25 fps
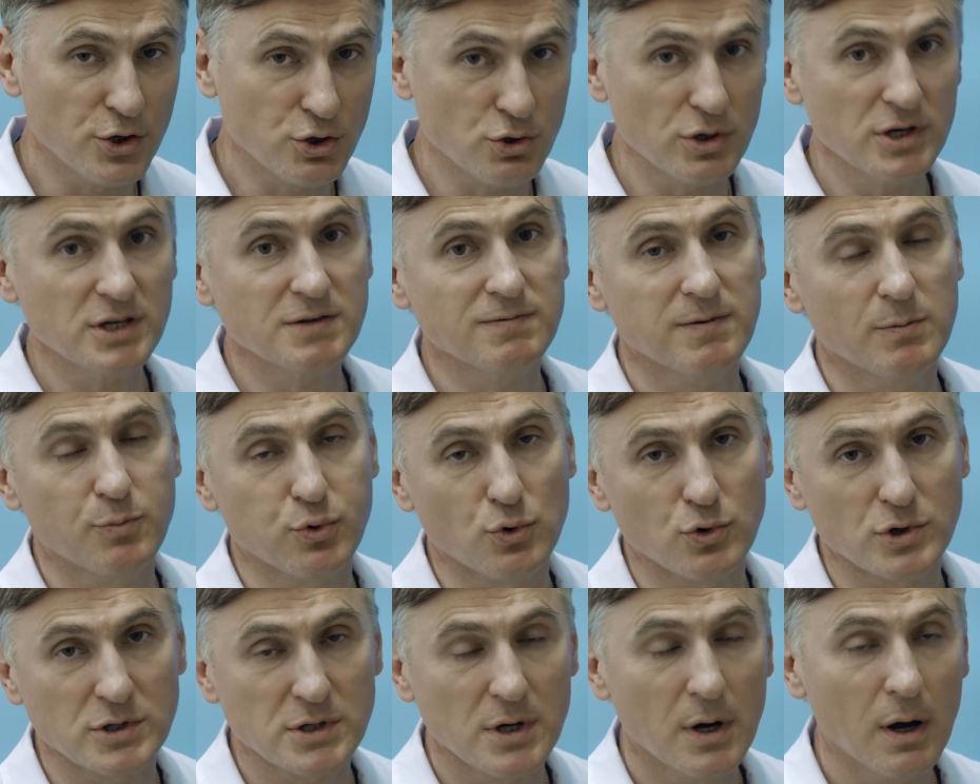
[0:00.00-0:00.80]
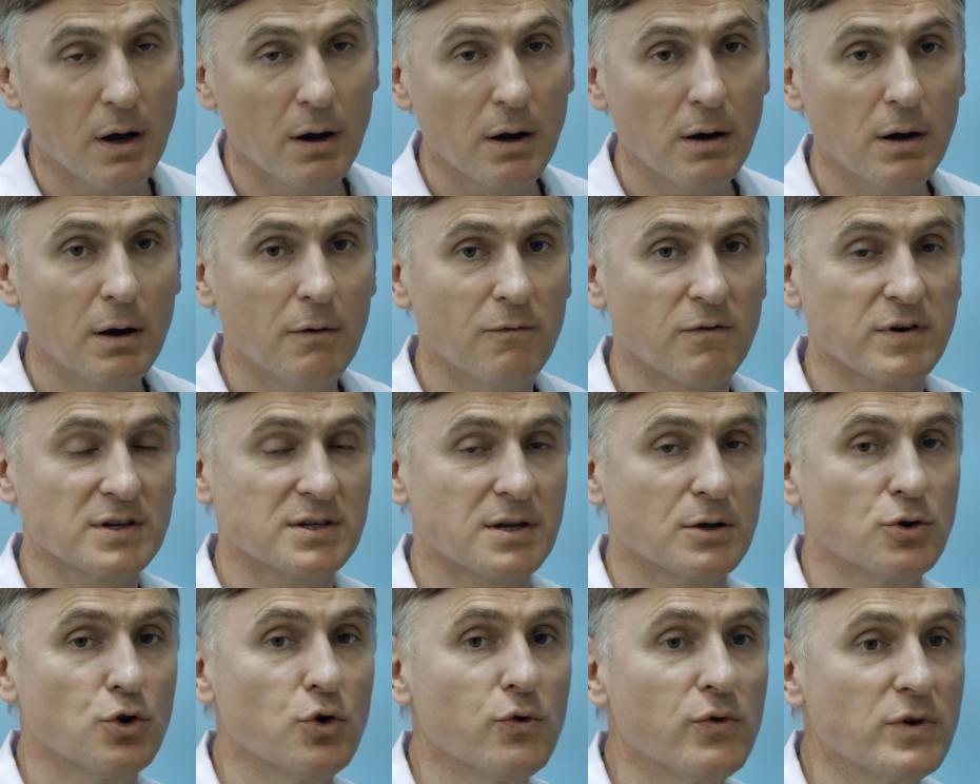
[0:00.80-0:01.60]
Еще есть вопрос,
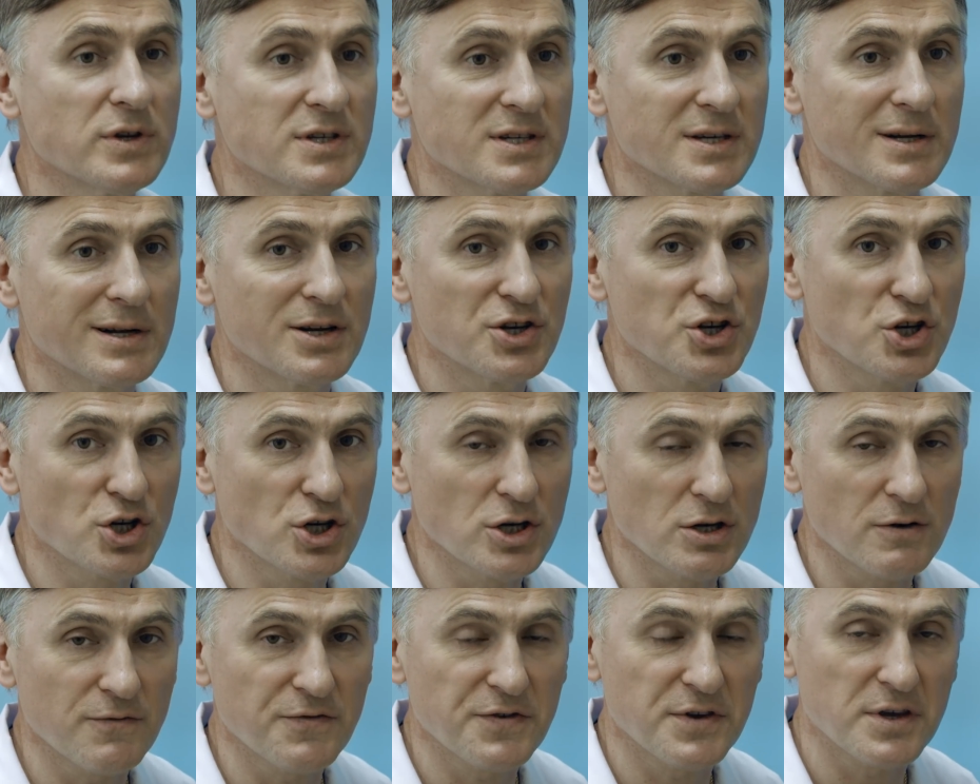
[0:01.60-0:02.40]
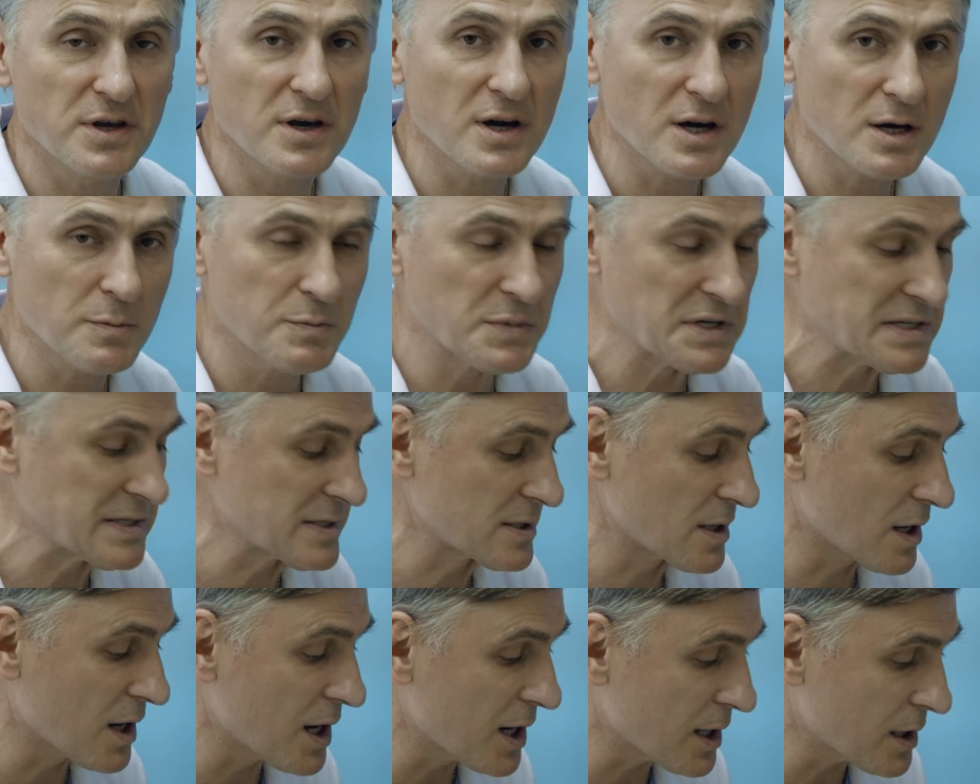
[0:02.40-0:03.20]
восстановится ли жир в тех
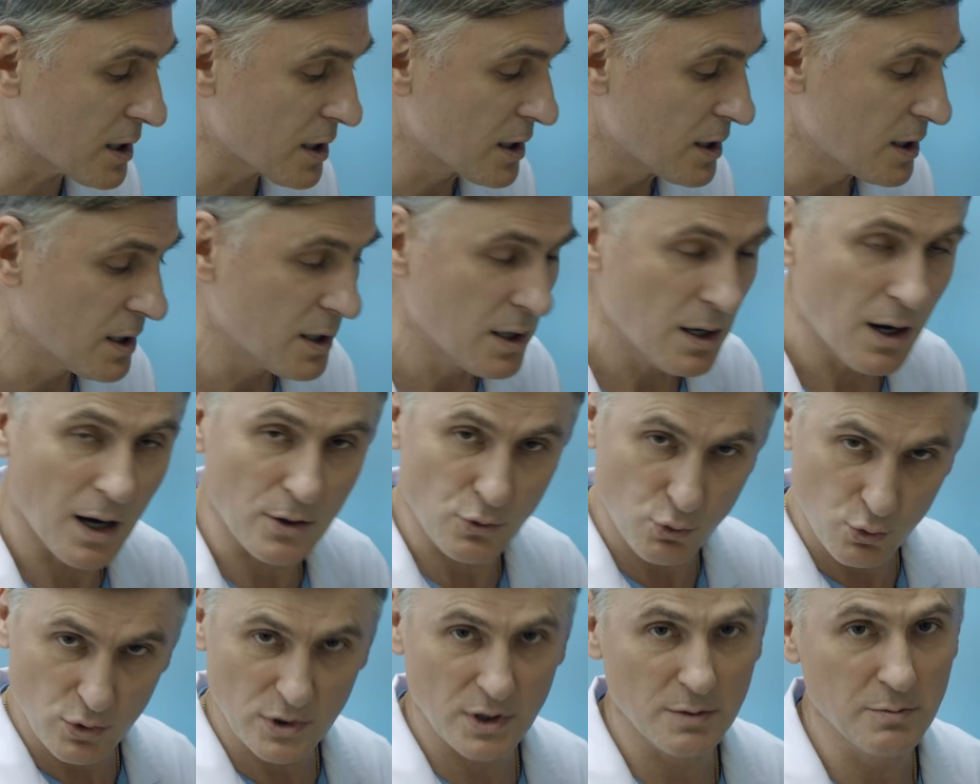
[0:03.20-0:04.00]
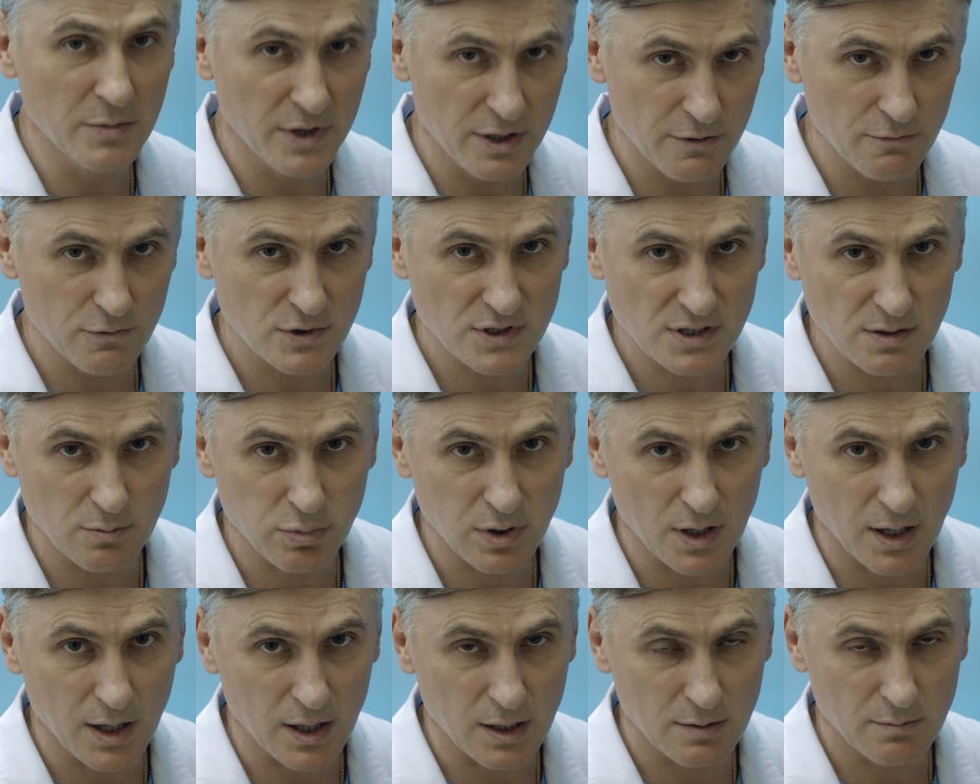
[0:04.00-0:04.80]
местах, откуда мы его
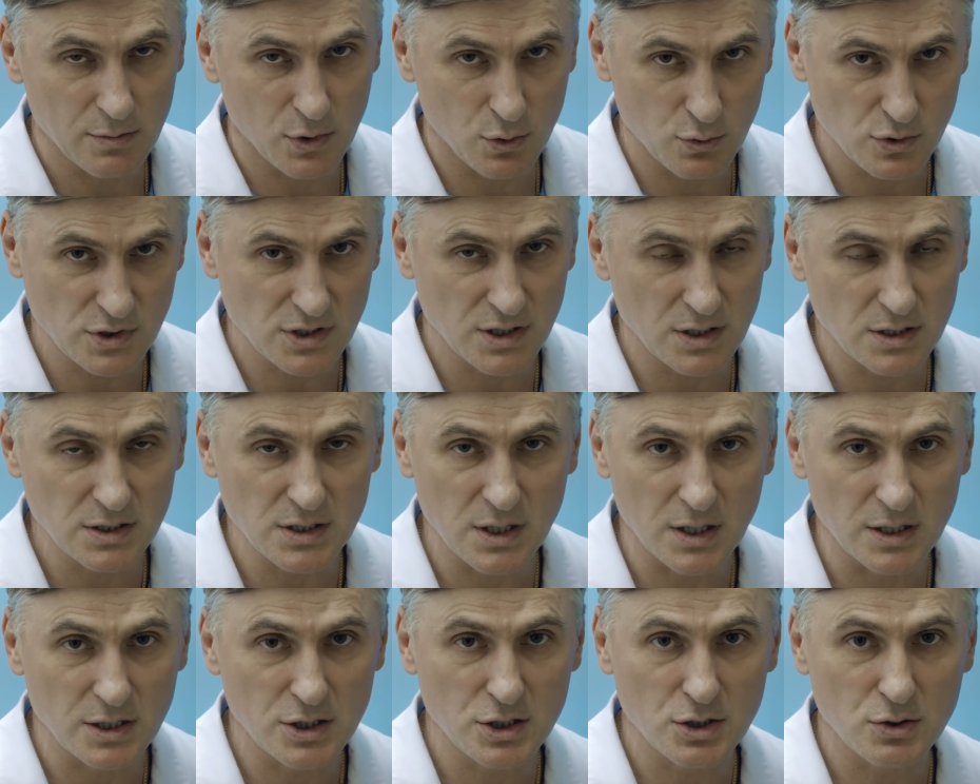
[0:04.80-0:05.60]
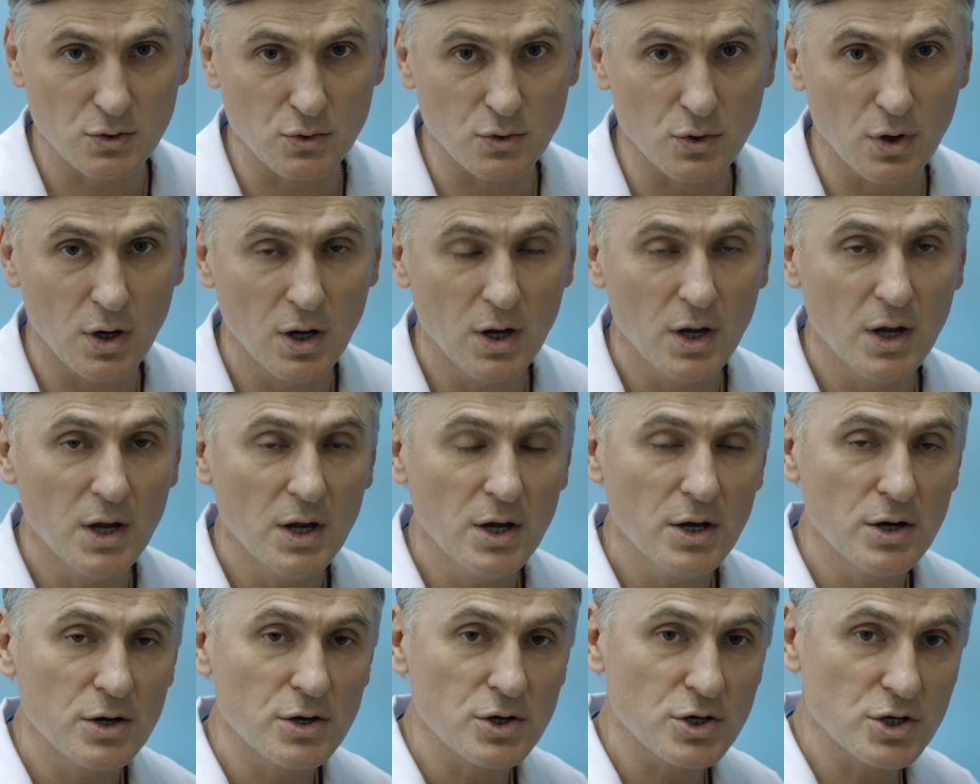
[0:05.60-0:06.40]
забрали. Могу сказать, что
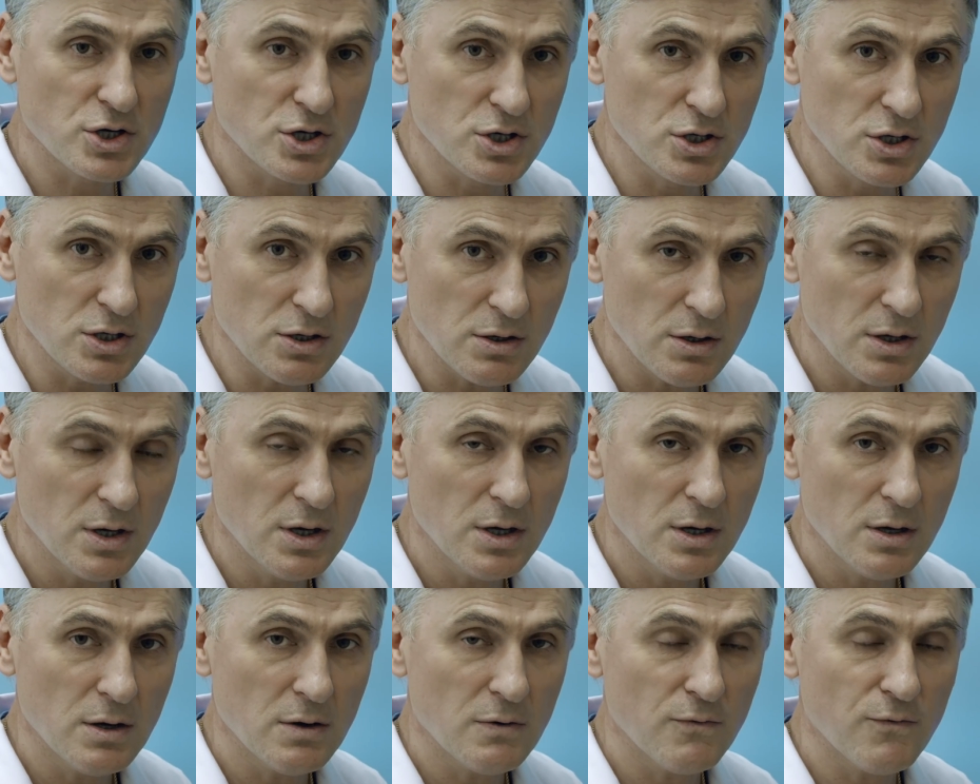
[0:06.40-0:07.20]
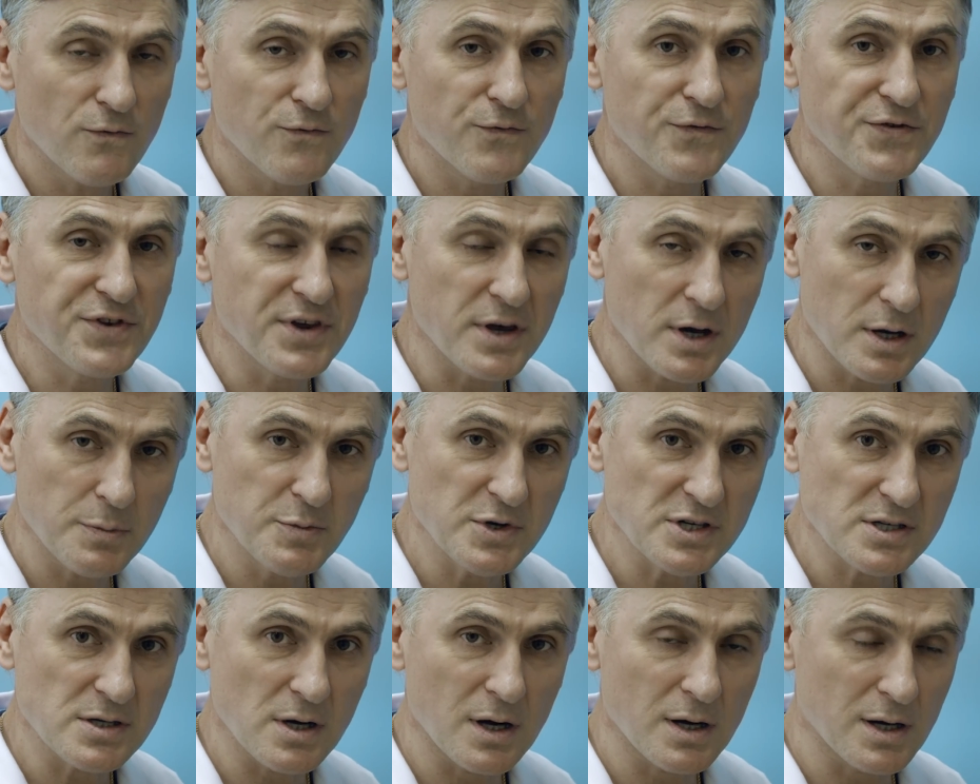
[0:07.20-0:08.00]
жир тех
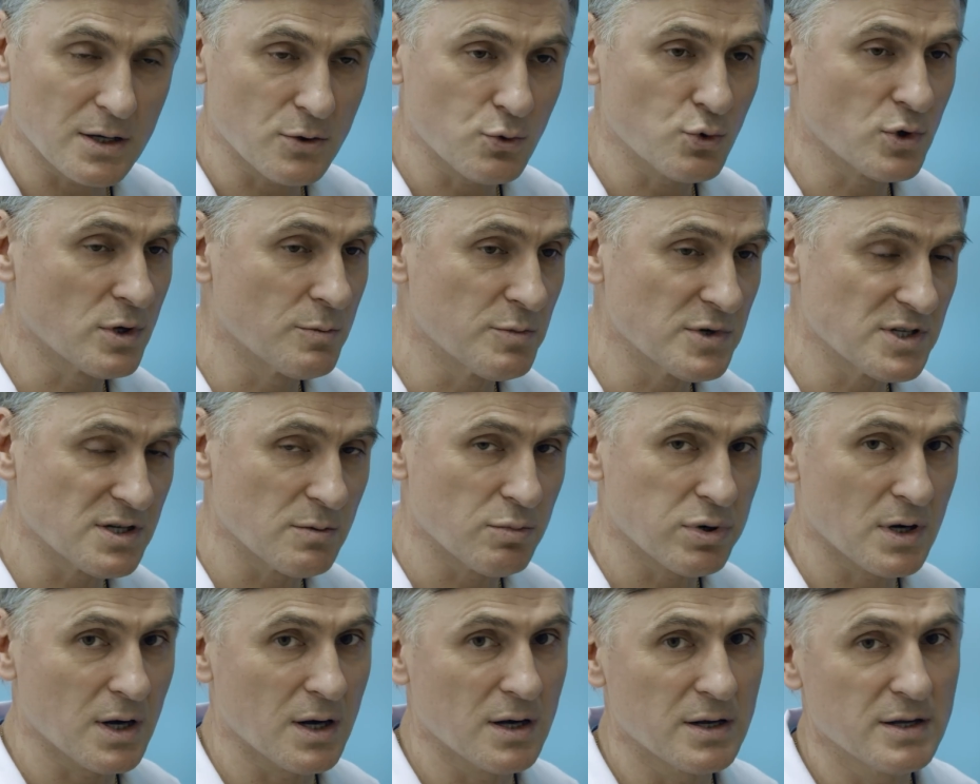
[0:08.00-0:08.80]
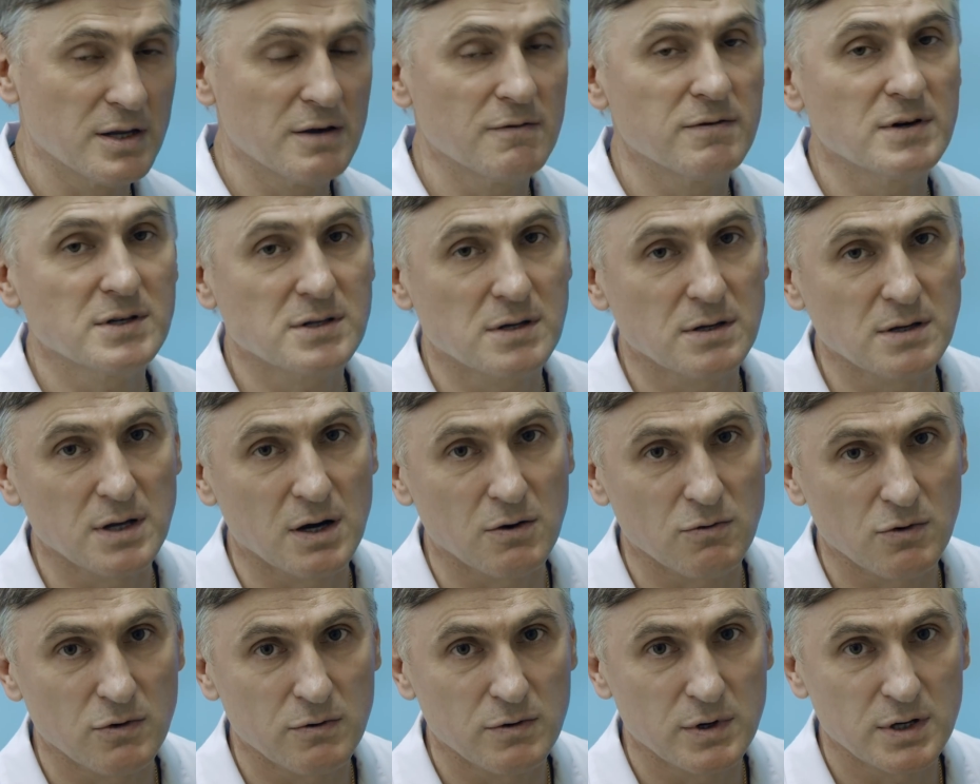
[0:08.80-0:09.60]
местах, откуда мы забрали, не
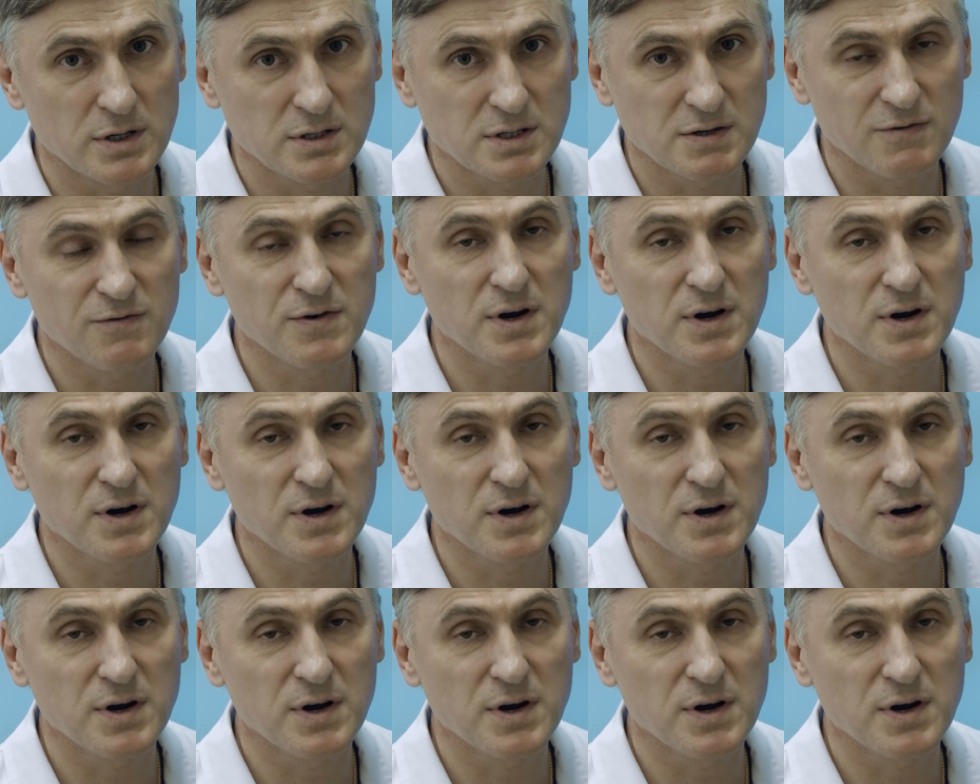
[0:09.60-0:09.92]
восстанавливается